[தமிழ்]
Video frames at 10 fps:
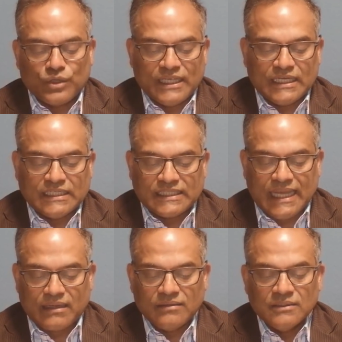
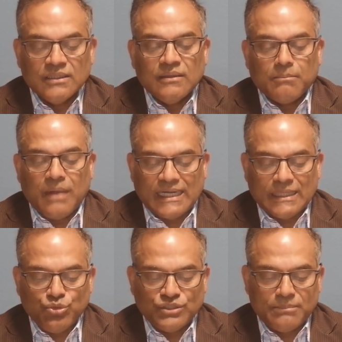கூறியிருக்கின்றார்
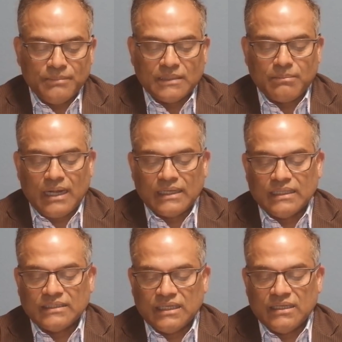பாரன் பூட்டன்பெர்க்
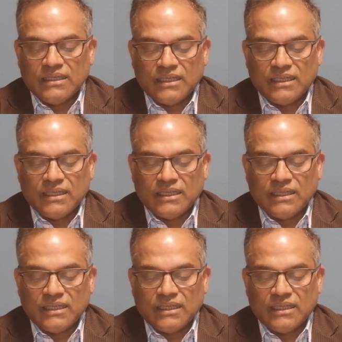மாநிலத்தில்